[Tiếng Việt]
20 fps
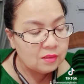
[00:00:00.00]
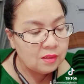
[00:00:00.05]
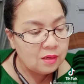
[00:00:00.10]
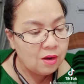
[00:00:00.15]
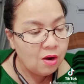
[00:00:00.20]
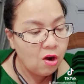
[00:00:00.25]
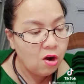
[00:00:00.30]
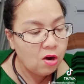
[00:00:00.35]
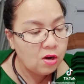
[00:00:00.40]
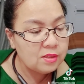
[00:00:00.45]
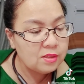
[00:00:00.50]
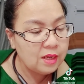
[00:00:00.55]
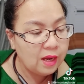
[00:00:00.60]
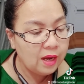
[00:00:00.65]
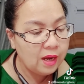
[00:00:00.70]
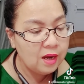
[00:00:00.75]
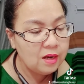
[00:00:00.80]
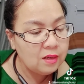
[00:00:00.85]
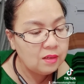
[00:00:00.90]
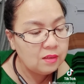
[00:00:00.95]
họ
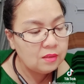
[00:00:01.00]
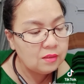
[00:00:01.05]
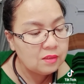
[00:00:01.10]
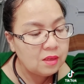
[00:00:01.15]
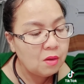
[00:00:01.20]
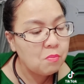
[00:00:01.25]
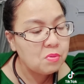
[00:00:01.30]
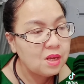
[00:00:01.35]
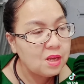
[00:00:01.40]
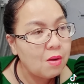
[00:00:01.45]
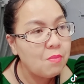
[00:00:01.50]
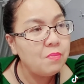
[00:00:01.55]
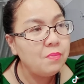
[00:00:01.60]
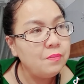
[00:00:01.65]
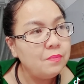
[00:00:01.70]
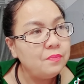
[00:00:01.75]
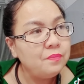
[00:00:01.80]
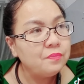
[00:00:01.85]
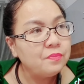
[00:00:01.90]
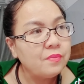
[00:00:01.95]
sẽ song song
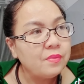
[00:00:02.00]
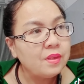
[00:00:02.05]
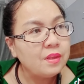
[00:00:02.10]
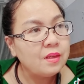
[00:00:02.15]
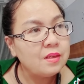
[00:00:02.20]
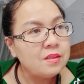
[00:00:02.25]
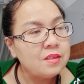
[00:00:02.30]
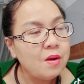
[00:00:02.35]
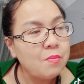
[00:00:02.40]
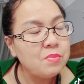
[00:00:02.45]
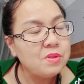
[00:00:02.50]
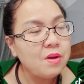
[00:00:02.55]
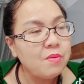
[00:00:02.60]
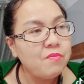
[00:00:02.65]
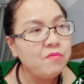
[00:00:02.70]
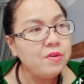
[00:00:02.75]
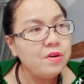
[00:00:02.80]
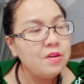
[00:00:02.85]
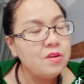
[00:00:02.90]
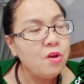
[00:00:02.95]
song
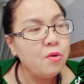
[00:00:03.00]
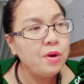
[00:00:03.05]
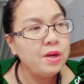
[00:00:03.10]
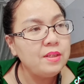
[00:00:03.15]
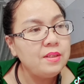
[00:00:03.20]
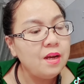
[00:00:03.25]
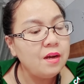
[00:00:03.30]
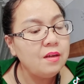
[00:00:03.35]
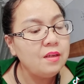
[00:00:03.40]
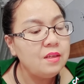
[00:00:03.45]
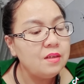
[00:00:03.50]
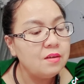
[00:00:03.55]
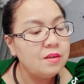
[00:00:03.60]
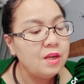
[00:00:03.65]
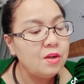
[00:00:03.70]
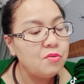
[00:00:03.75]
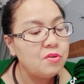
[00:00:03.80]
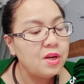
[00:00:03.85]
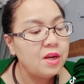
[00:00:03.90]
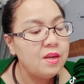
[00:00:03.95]
song vừa vô hóa chất vừa
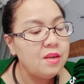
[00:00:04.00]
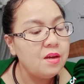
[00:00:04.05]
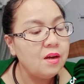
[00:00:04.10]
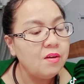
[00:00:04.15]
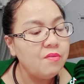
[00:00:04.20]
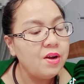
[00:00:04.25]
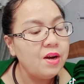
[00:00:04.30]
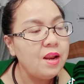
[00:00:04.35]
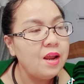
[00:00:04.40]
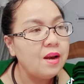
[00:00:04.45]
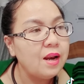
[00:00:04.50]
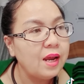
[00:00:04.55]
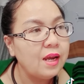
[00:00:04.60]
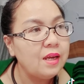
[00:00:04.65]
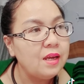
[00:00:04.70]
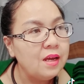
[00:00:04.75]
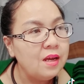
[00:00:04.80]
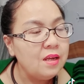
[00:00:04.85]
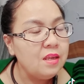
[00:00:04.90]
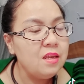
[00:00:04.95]
điều trị những cái vấn đề này
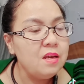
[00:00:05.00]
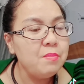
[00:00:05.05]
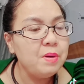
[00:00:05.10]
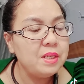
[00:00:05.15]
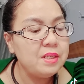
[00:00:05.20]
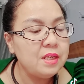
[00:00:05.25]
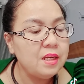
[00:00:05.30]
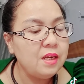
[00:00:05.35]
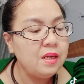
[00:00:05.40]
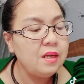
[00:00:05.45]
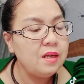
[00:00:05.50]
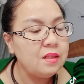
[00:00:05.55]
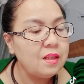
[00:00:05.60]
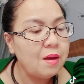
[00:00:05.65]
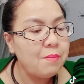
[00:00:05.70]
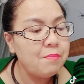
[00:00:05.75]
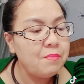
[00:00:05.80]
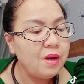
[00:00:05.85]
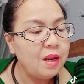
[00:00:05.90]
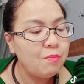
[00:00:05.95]
nhưng mà chị yên
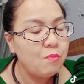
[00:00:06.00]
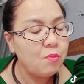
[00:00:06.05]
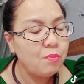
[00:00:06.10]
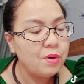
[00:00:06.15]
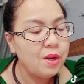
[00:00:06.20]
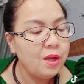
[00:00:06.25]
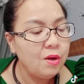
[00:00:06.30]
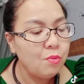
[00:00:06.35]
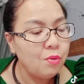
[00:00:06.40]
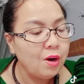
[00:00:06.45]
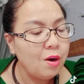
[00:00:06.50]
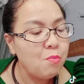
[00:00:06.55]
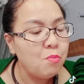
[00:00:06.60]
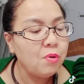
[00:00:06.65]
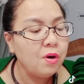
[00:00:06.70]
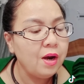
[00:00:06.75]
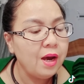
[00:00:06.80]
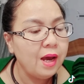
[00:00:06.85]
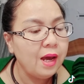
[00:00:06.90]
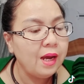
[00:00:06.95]
tâm là một điều không
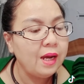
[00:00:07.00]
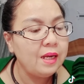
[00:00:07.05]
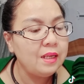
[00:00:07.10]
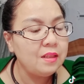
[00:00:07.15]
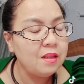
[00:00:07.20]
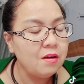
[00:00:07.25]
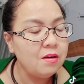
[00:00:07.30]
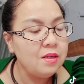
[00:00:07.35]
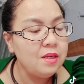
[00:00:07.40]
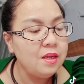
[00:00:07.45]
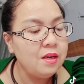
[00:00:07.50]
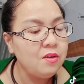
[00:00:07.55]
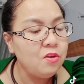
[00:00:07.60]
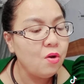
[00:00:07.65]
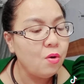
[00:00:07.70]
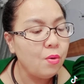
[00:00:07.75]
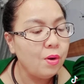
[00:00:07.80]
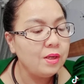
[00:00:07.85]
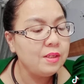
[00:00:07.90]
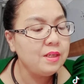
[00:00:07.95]
có ai tự nhiên
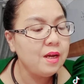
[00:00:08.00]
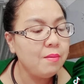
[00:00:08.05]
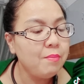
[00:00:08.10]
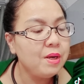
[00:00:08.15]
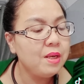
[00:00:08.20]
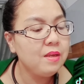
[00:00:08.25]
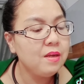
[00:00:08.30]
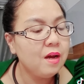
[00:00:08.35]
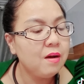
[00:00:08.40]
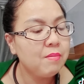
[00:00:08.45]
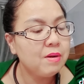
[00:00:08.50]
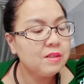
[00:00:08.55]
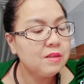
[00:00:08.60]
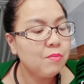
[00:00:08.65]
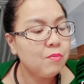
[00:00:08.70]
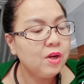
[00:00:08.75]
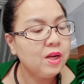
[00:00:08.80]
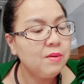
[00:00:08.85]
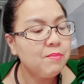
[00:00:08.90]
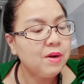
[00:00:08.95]
vô hóa chất bệnh nhân mà
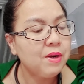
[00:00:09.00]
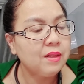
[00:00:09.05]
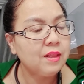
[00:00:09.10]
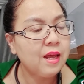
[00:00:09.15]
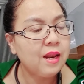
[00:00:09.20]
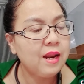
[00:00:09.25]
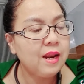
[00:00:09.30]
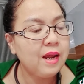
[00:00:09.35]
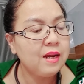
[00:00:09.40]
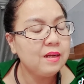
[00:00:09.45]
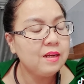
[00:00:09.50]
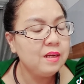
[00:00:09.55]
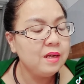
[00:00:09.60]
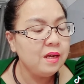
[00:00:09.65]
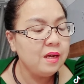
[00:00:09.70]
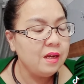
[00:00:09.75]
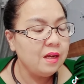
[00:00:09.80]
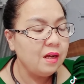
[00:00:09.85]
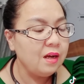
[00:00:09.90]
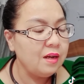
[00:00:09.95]
trong khi mà người ta đang
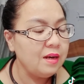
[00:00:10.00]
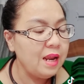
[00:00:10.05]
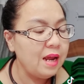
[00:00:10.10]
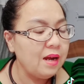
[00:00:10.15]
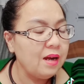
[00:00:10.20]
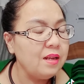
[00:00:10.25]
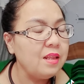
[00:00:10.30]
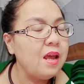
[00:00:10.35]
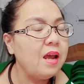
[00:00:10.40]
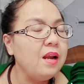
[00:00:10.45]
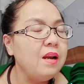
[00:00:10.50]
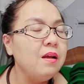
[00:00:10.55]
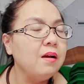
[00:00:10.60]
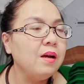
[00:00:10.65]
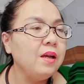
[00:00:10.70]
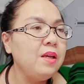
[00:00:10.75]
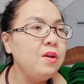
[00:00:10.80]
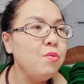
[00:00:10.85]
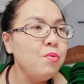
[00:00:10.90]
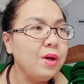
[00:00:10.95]
à, đang có thể lực
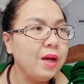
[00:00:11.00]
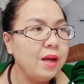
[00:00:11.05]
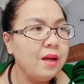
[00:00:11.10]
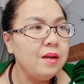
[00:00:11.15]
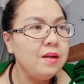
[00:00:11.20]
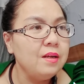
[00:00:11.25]
yếu cả